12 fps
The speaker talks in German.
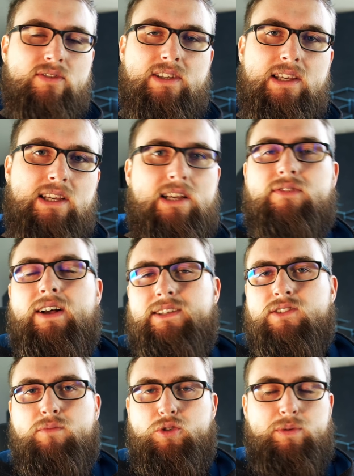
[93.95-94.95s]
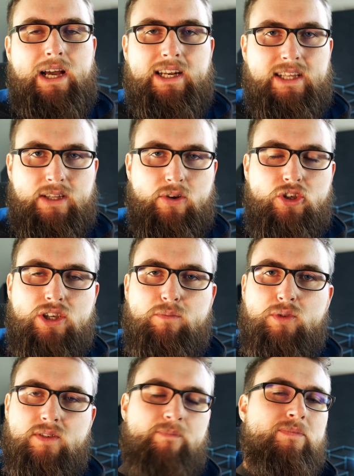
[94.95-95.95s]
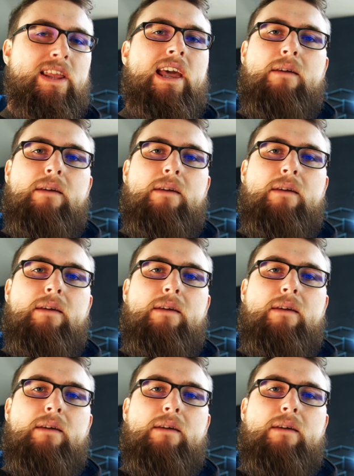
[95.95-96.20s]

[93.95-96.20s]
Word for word: die quasi zum Beispiel alle nach Deutschland müssen,